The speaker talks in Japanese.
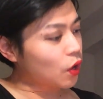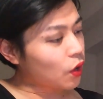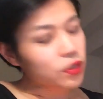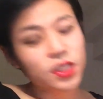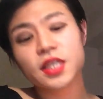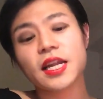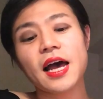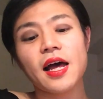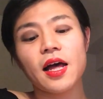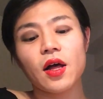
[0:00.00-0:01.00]
業こち
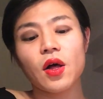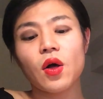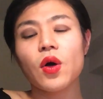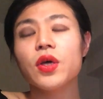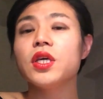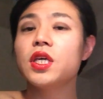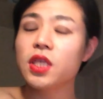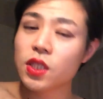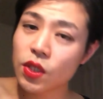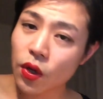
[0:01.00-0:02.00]
ら
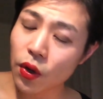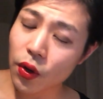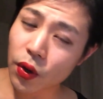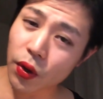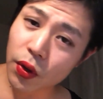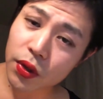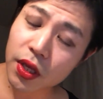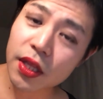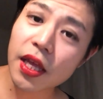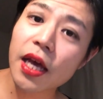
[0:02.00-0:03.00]
非常
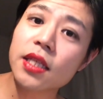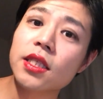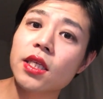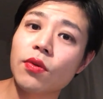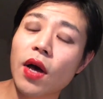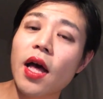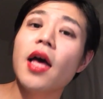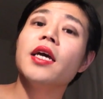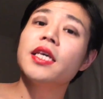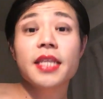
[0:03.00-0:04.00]
に出やすいわ
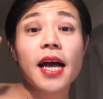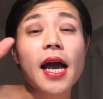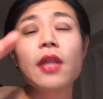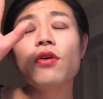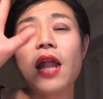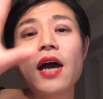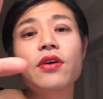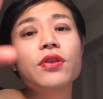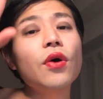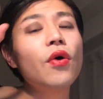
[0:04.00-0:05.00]
北側の
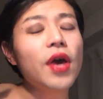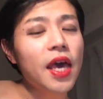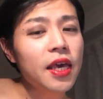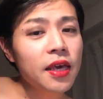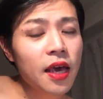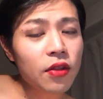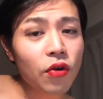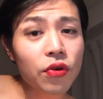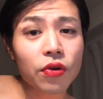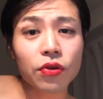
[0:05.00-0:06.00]
酪農園芸
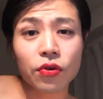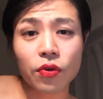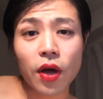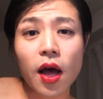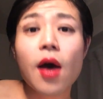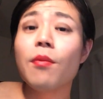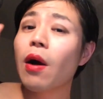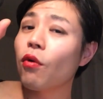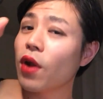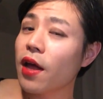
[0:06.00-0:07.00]
農業というのは、
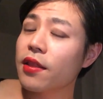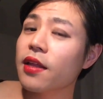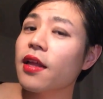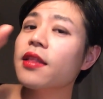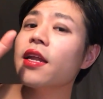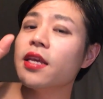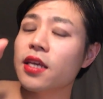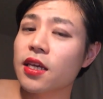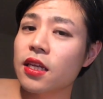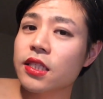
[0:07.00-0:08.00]
まあ、オランダだったり
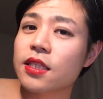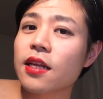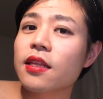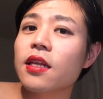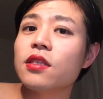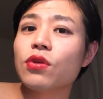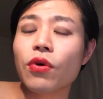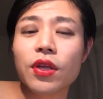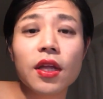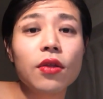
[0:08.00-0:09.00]
イギリスだったり
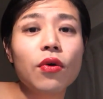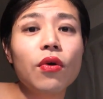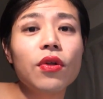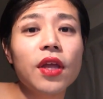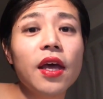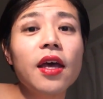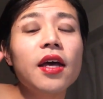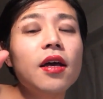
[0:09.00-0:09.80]
そういったところで